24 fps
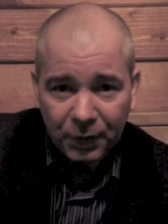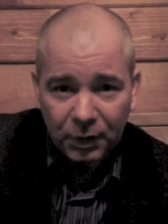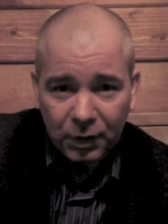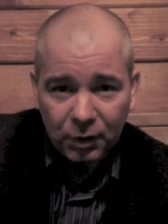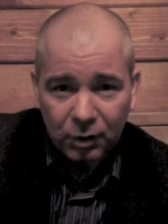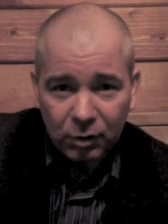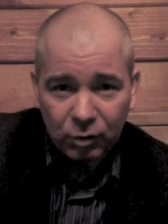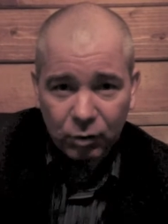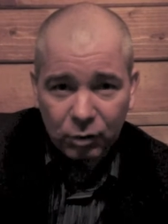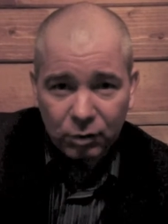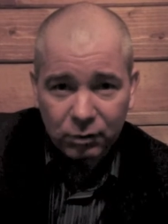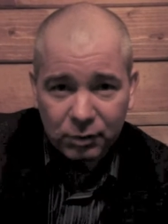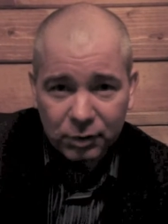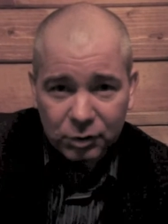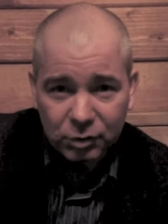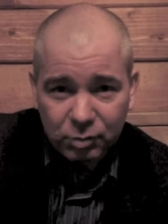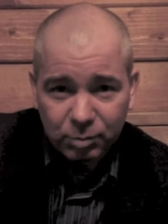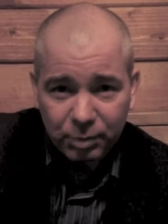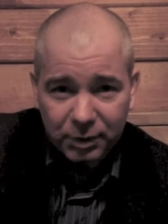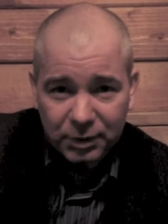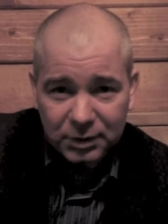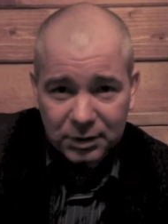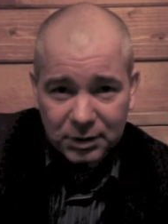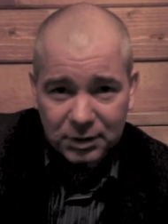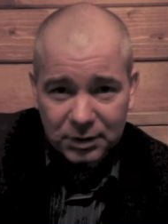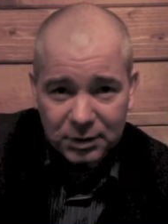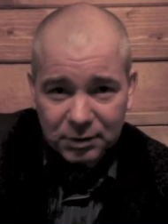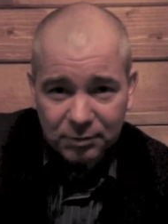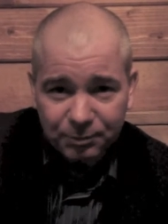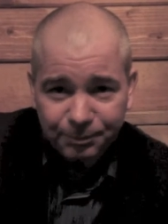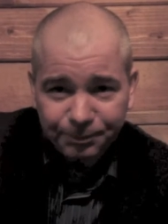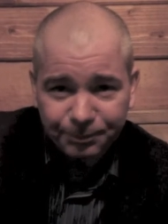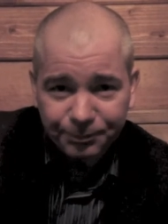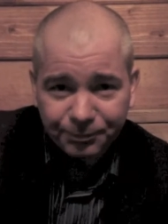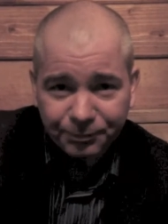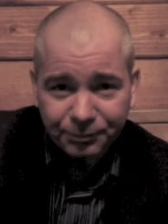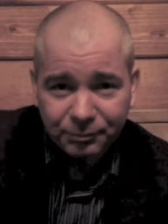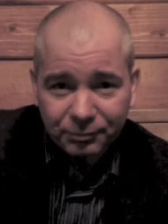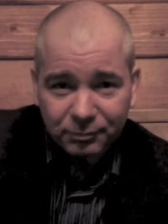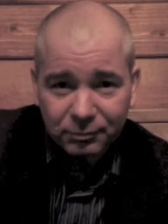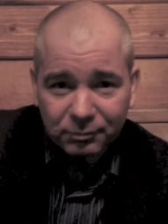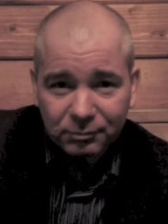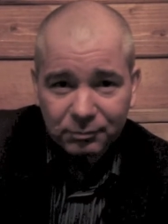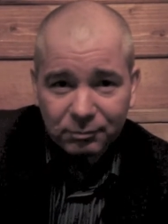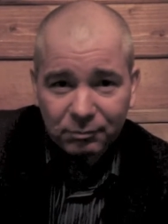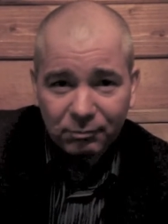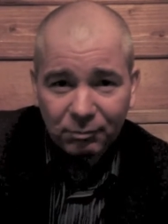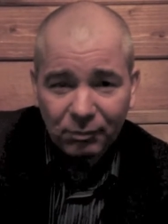руковожу процессом
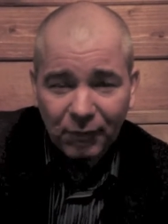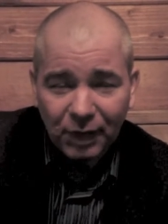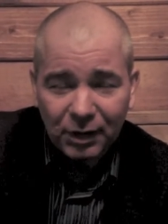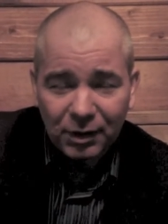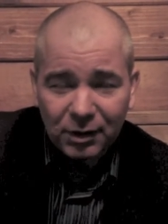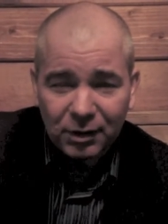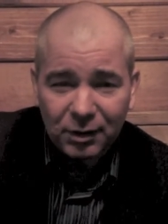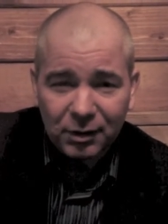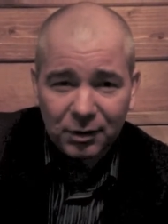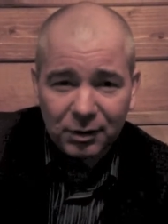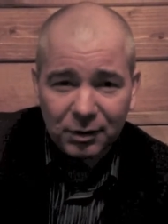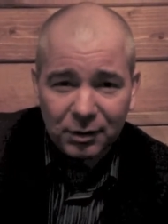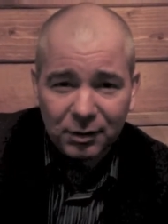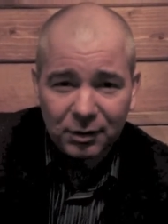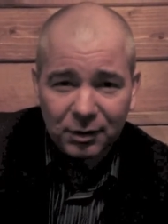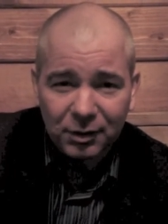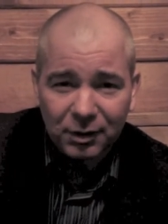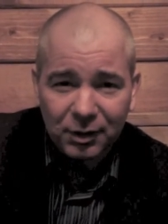Э,